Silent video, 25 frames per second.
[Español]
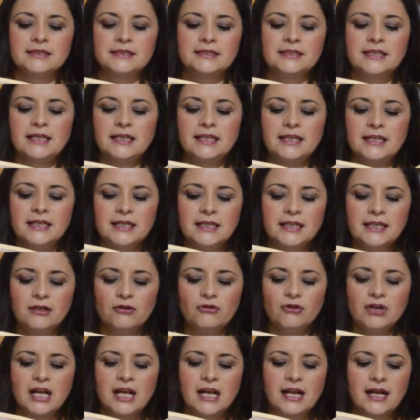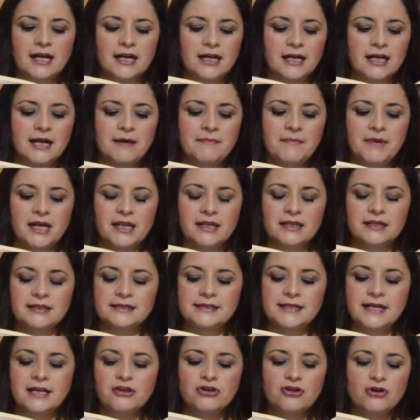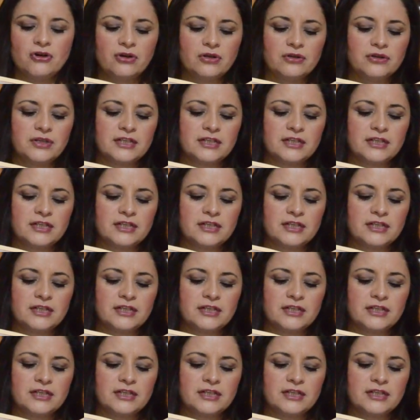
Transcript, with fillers: Se dirigieron a la recámara del señor,